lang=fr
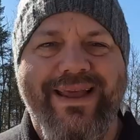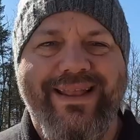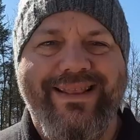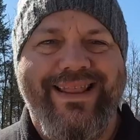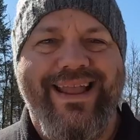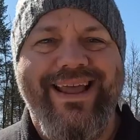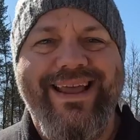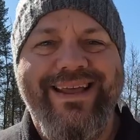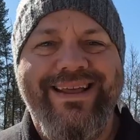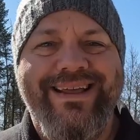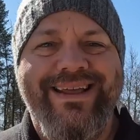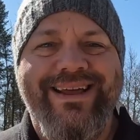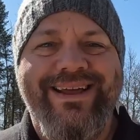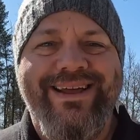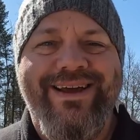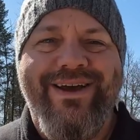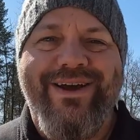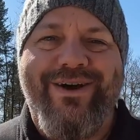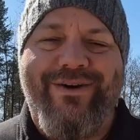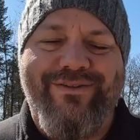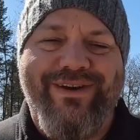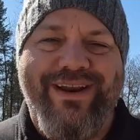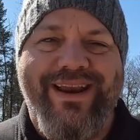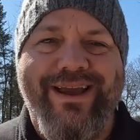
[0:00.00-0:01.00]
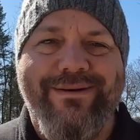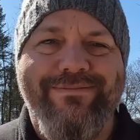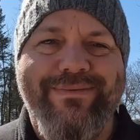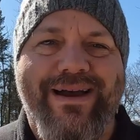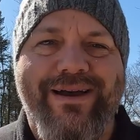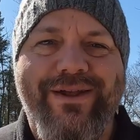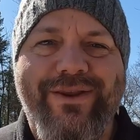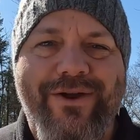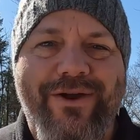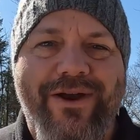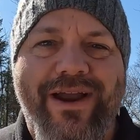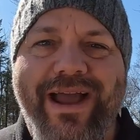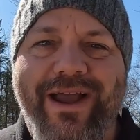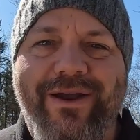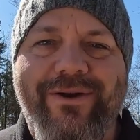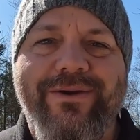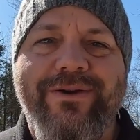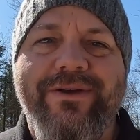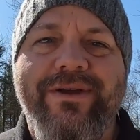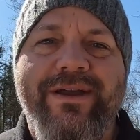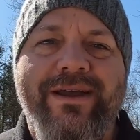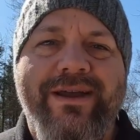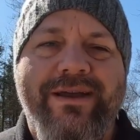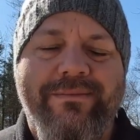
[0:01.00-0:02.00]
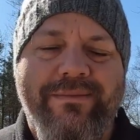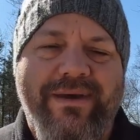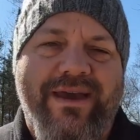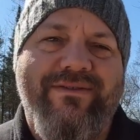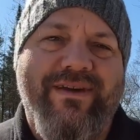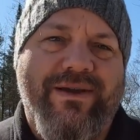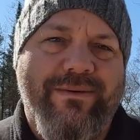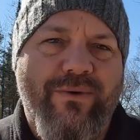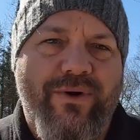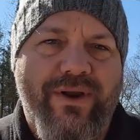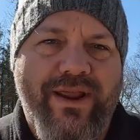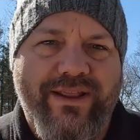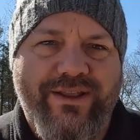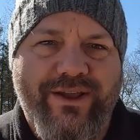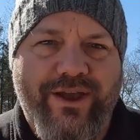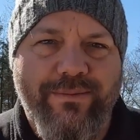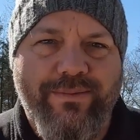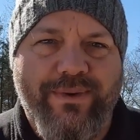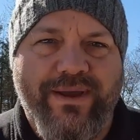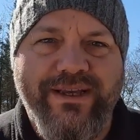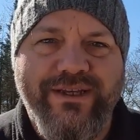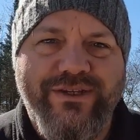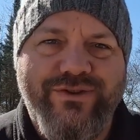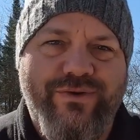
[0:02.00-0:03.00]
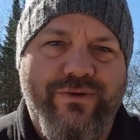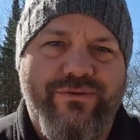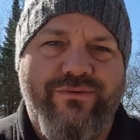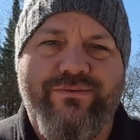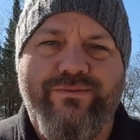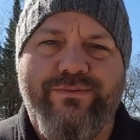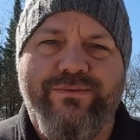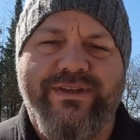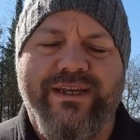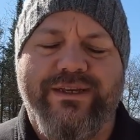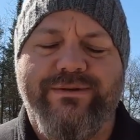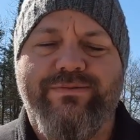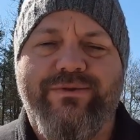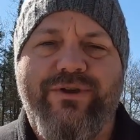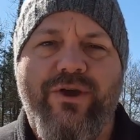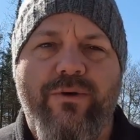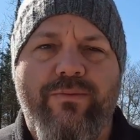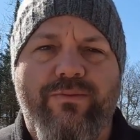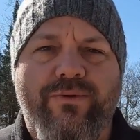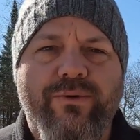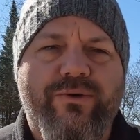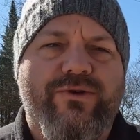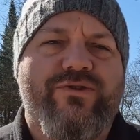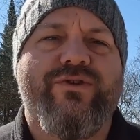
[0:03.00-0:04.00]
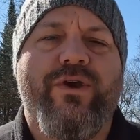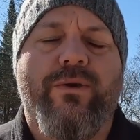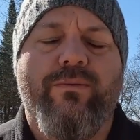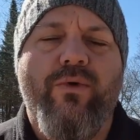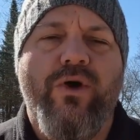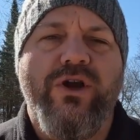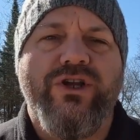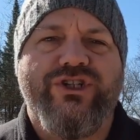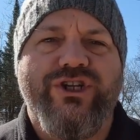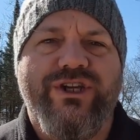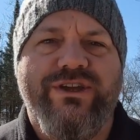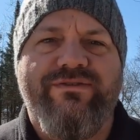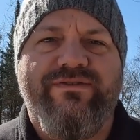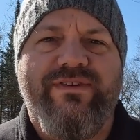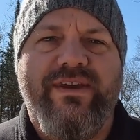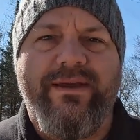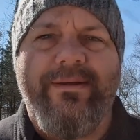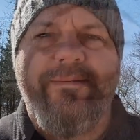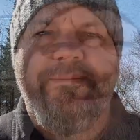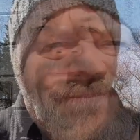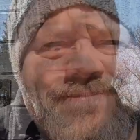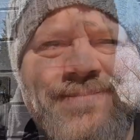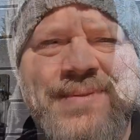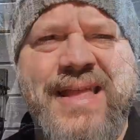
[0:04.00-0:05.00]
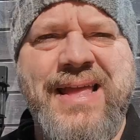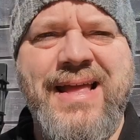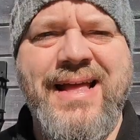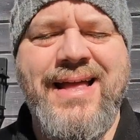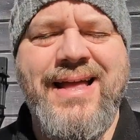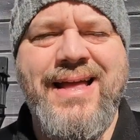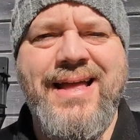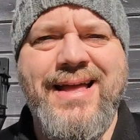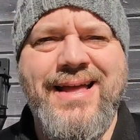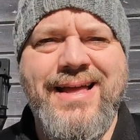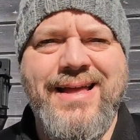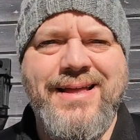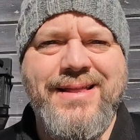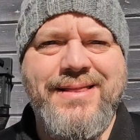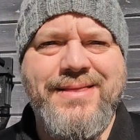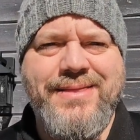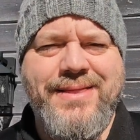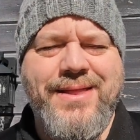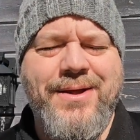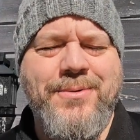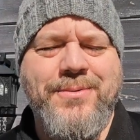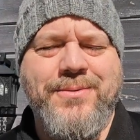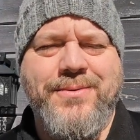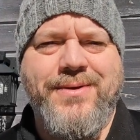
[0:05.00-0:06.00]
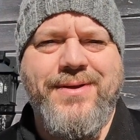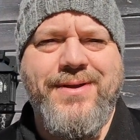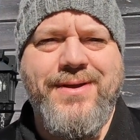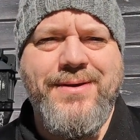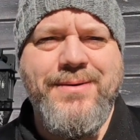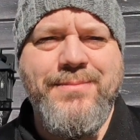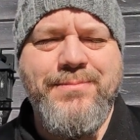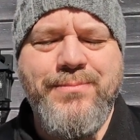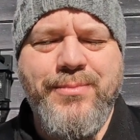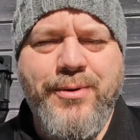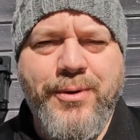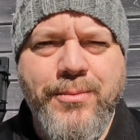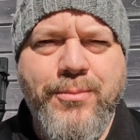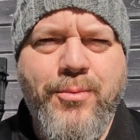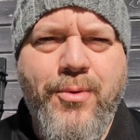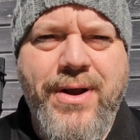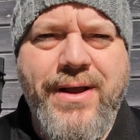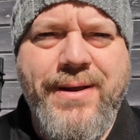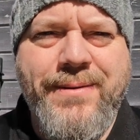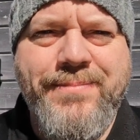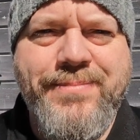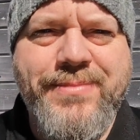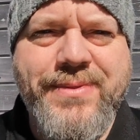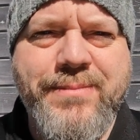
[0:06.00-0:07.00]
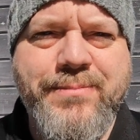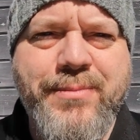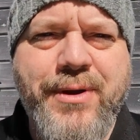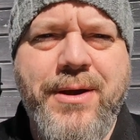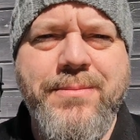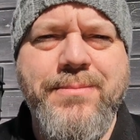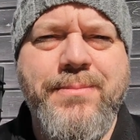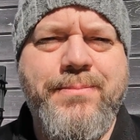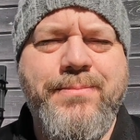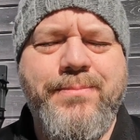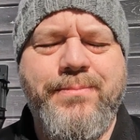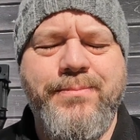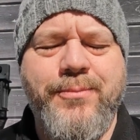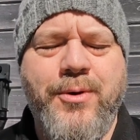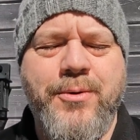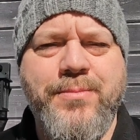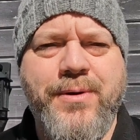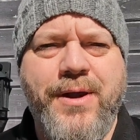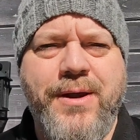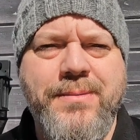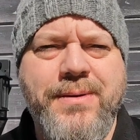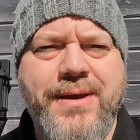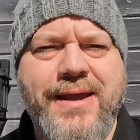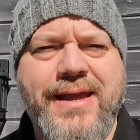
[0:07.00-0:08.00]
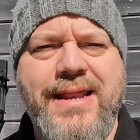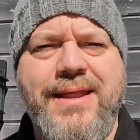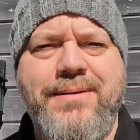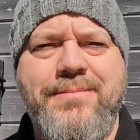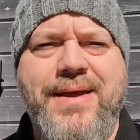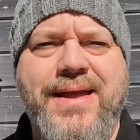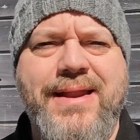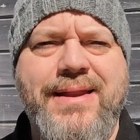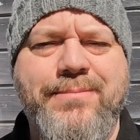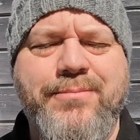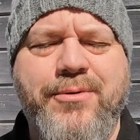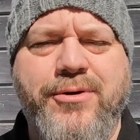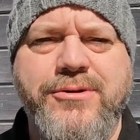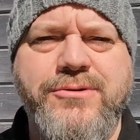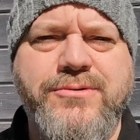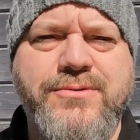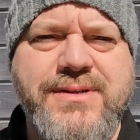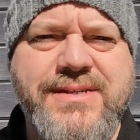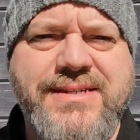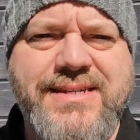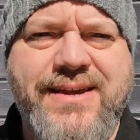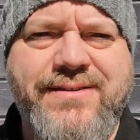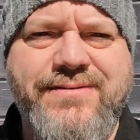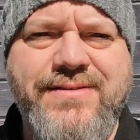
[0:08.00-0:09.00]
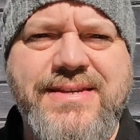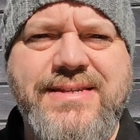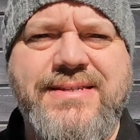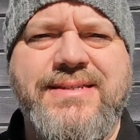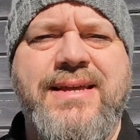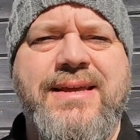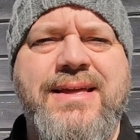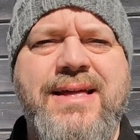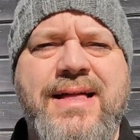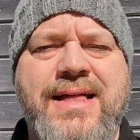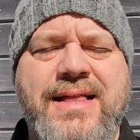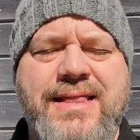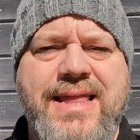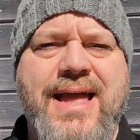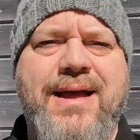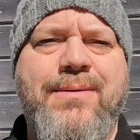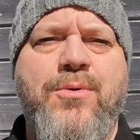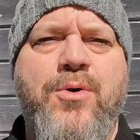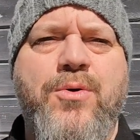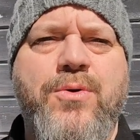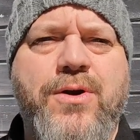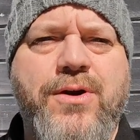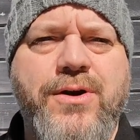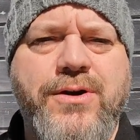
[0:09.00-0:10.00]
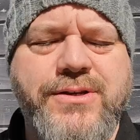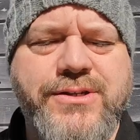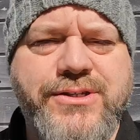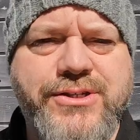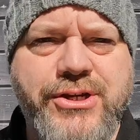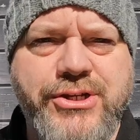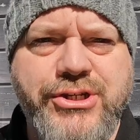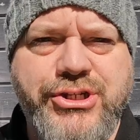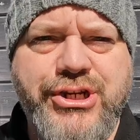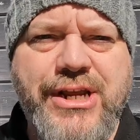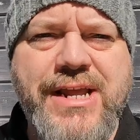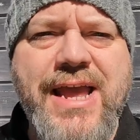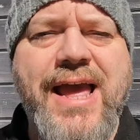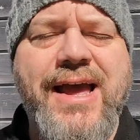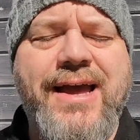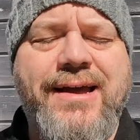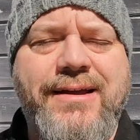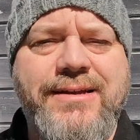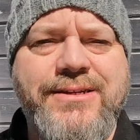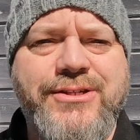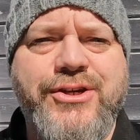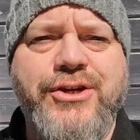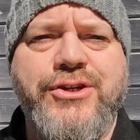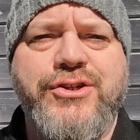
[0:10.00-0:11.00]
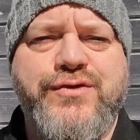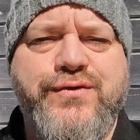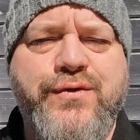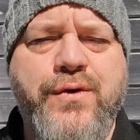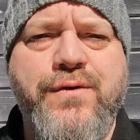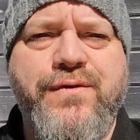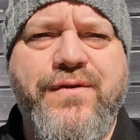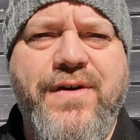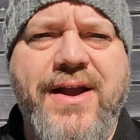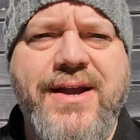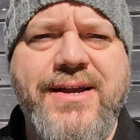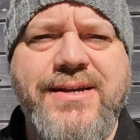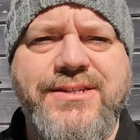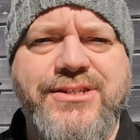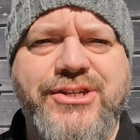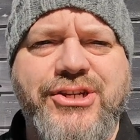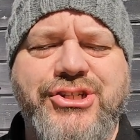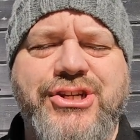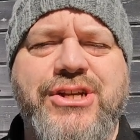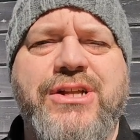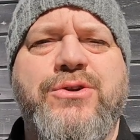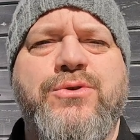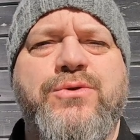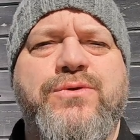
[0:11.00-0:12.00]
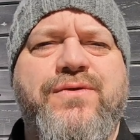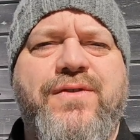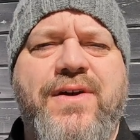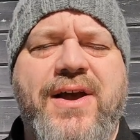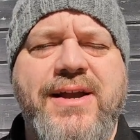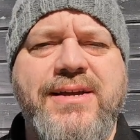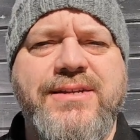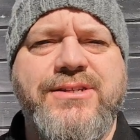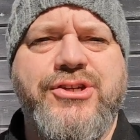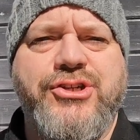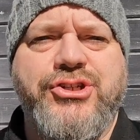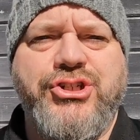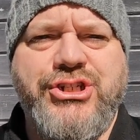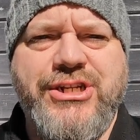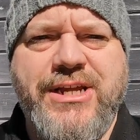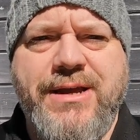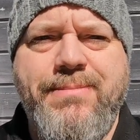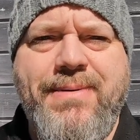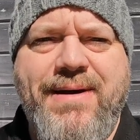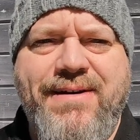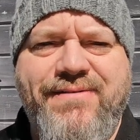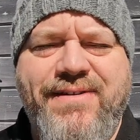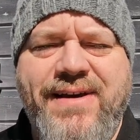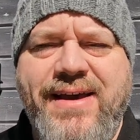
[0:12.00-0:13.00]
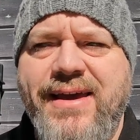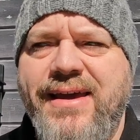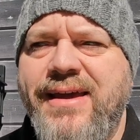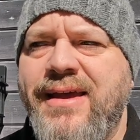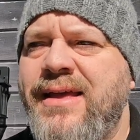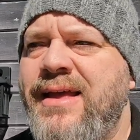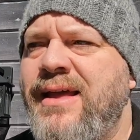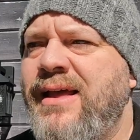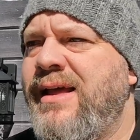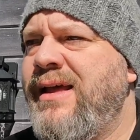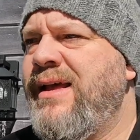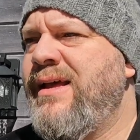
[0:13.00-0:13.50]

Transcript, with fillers: Maintenant, on va les reprendre un à un, mais avec mon entreprise, je vais vous expliquer un peu ce que moi j'ai fait. Donc, pour moi, mon premier élément, les produits et services. Dans mon cas, ce que j'ai, ce que je veux faire, ce que j'ai le goût de faire, ce que je tripe à faire,